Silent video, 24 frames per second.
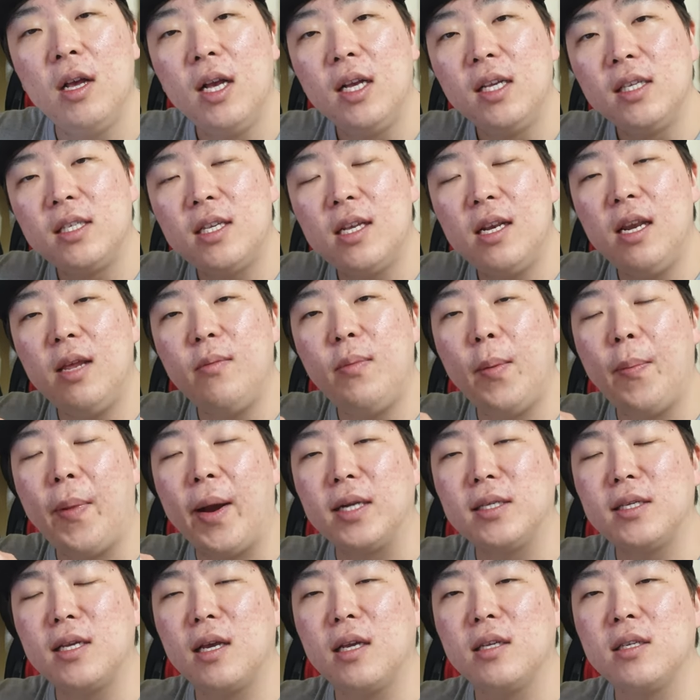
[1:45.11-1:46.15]
슬립이
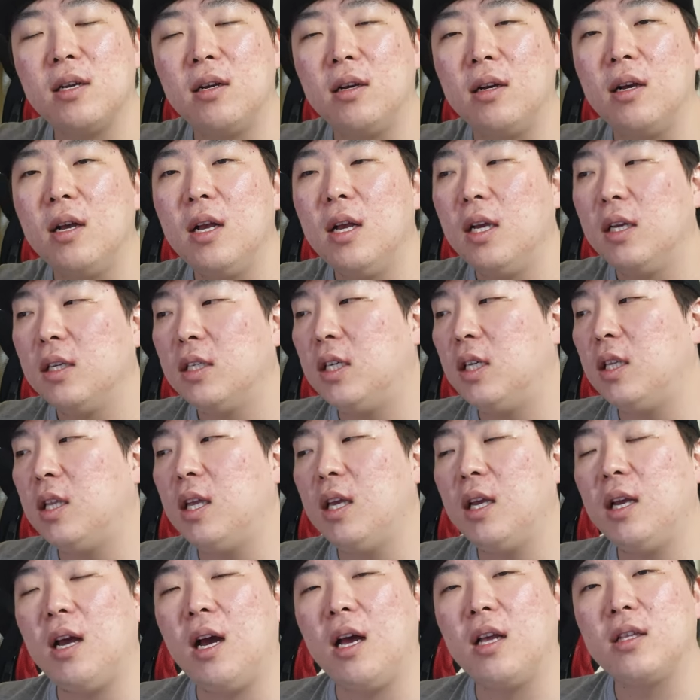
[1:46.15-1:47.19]
발생해서
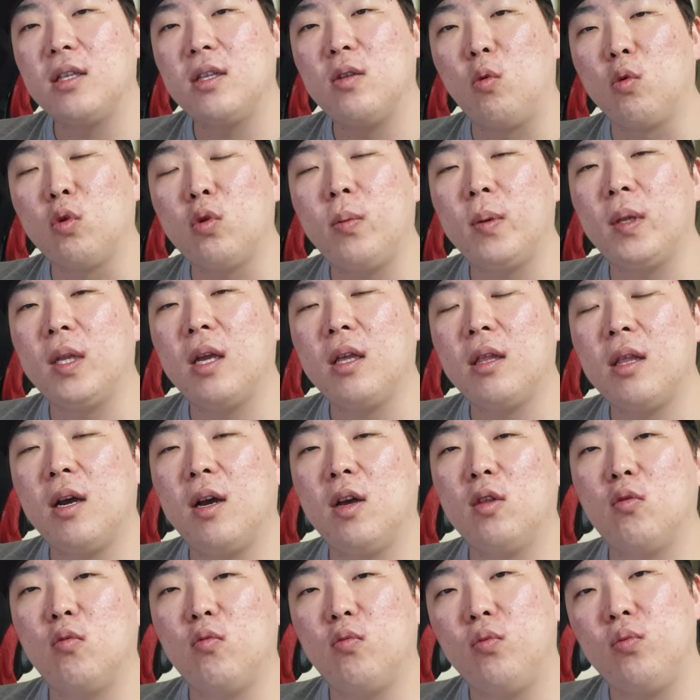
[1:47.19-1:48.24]
CT가 오토바이
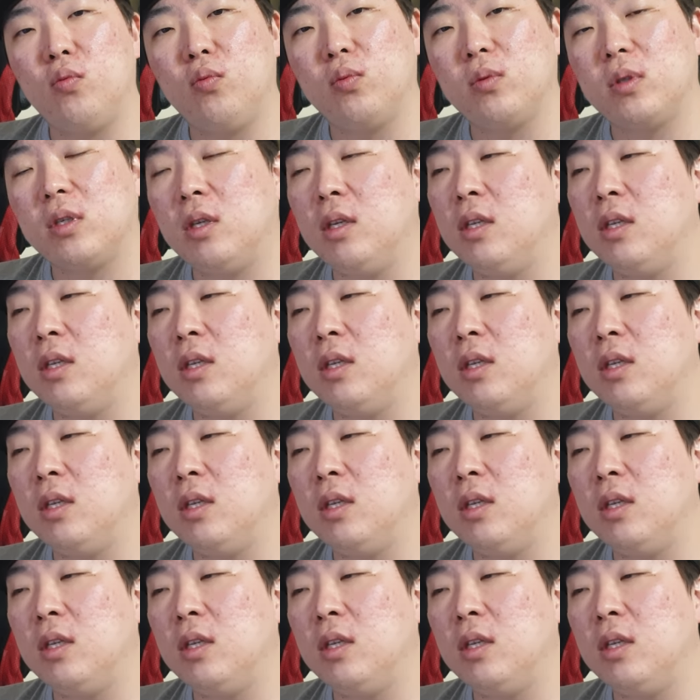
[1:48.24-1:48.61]
타다가도 음,